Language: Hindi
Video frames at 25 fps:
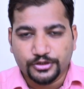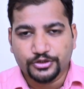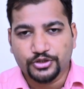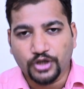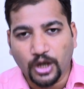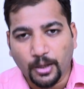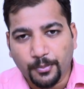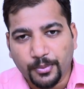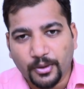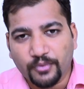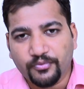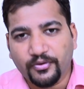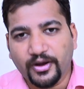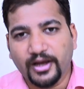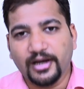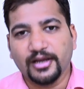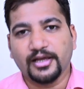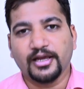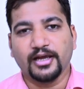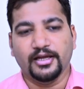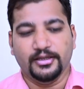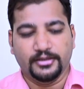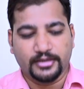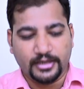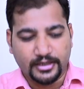जॉब प्रोफाइल
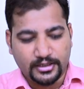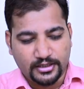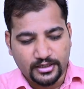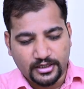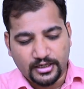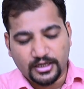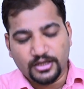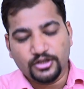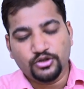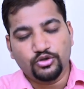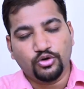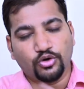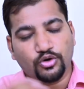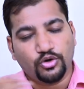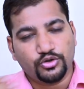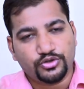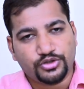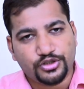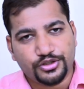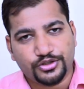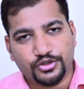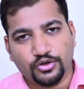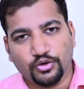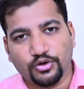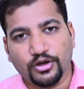के अंदर इन दोनों
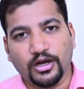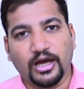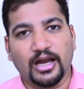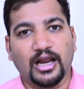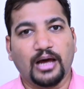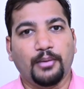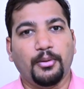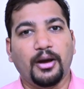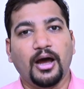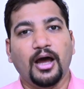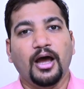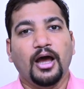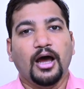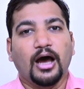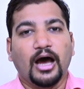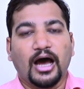चीज़ों के अलावा